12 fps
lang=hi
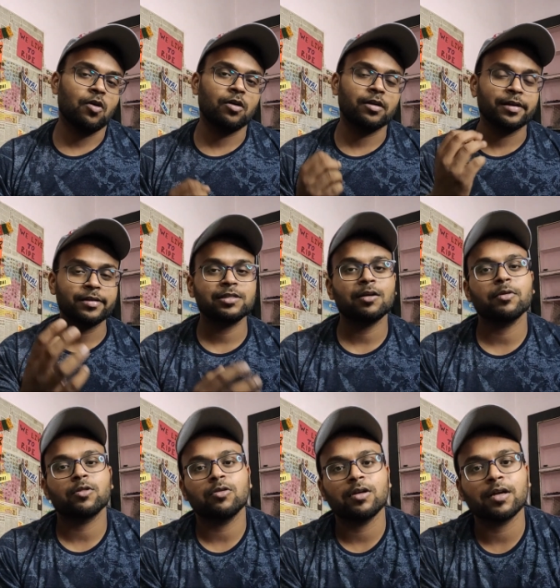और इस समय
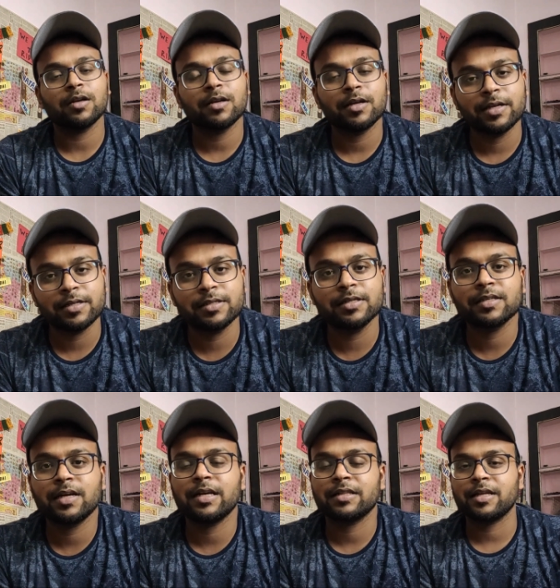तो डर इस चीज़
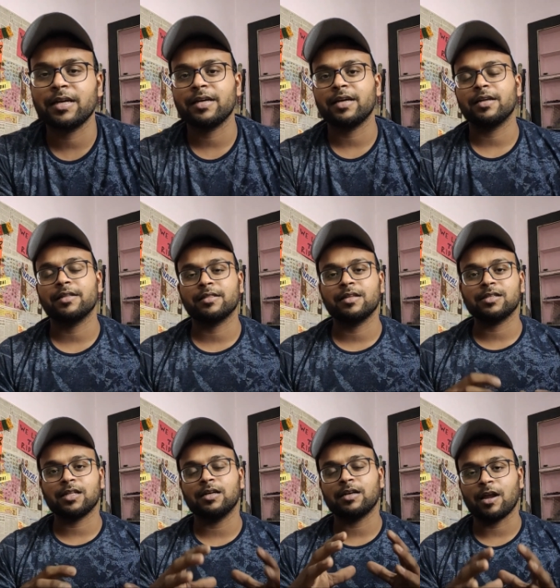का लगता है कि यार इतना
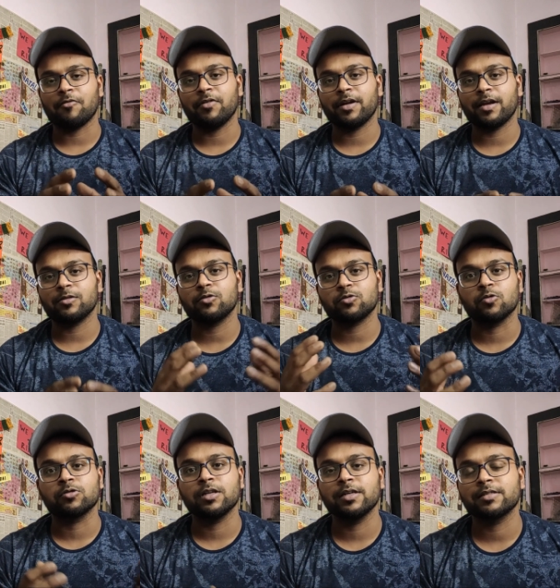ज़्यादा ट्रैफिक है तो
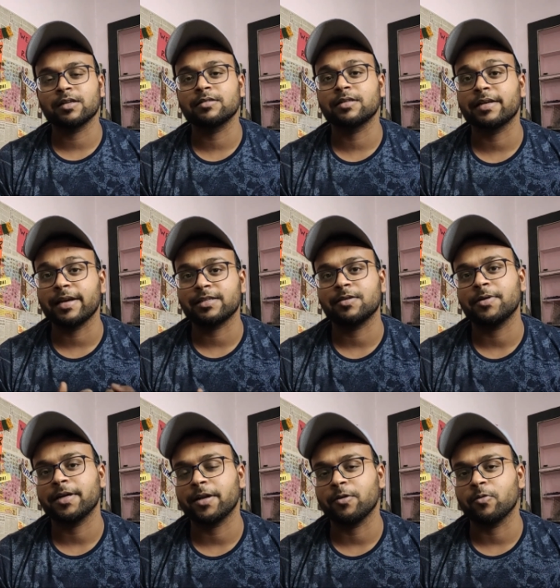सोशल डिस्टेंसिंग कैसे
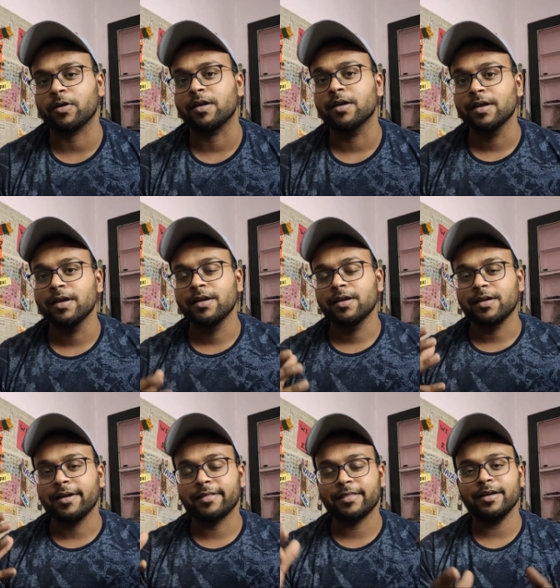मेंटेन होगी
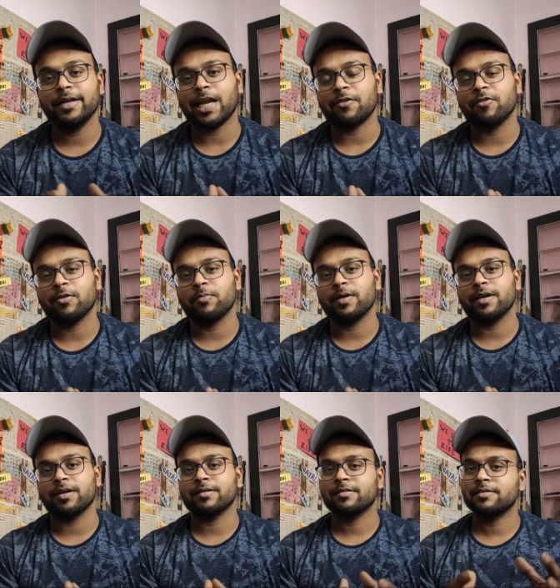इतने ट्रैफिक
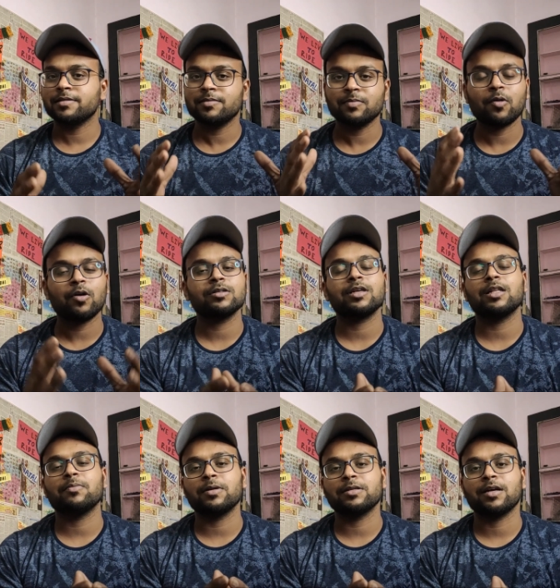में बहुत ज़्यादा
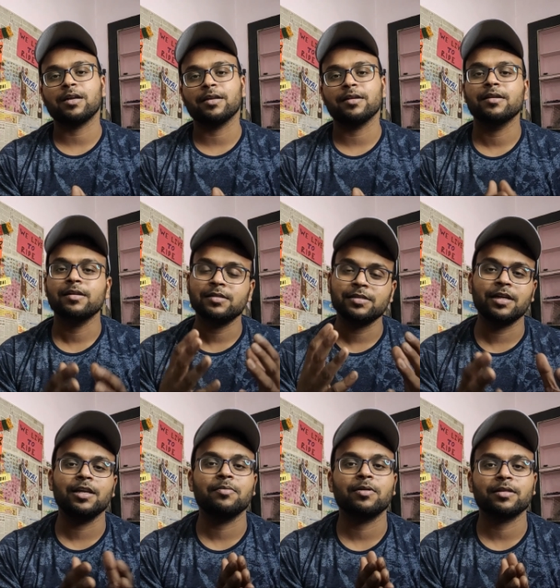परेशानी
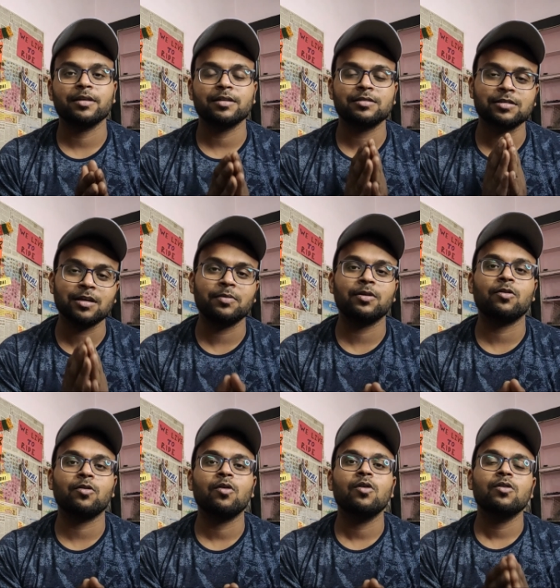झेलनी पड़ती है सभी
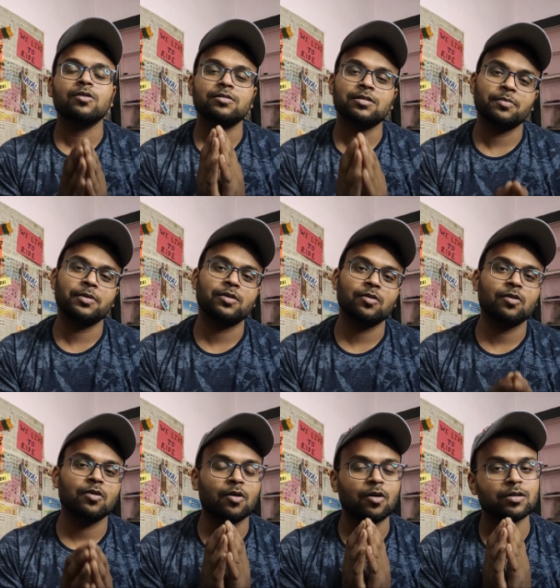को सभी को
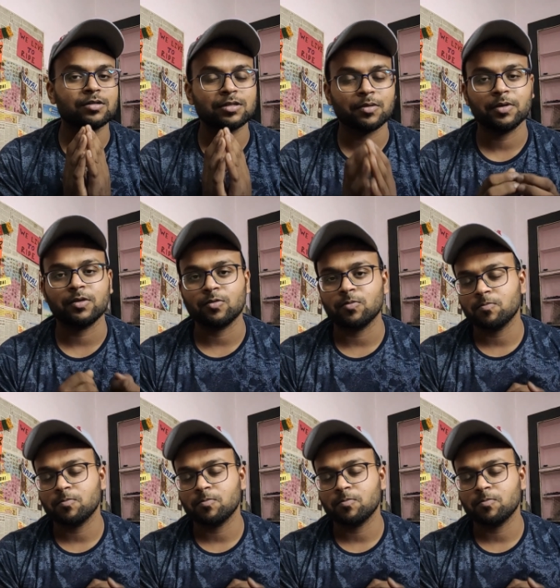और सभी को